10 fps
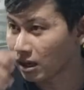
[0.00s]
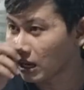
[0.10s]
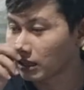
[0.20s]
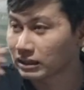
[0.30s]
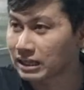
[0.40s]
cái đó
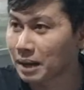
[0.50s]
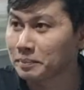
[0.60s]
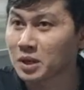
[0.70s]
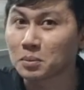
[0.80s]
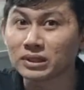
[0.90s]
là người ta
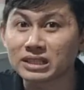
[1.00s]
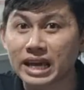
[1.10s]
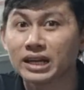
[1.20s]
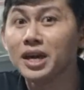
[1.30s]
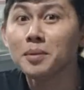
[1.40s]
nằm trong cái tình
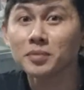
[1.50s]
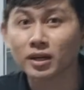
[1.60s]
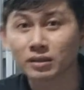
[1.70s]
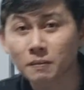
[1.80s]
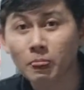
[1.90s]
trạng hiếm thôi,